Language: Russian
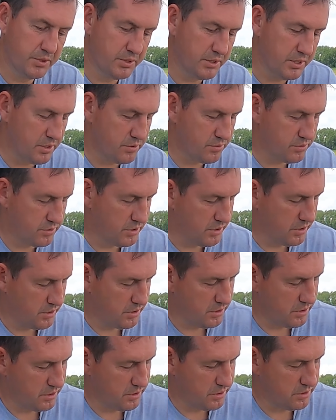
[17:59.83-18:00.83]
Пытаюсь
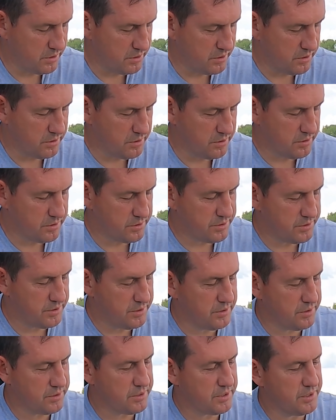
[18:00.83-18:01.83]
э,
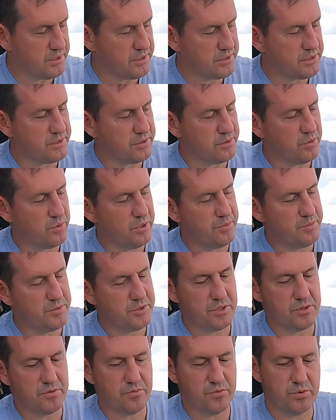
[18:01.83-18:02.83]
сделать, конечно,
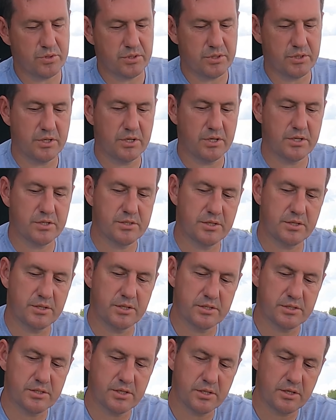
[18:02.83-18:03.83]
кулибничать, вот как раз эти
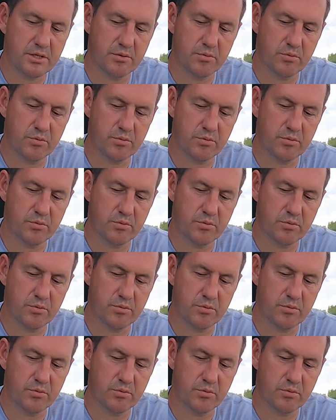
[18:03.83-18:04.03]
насадки,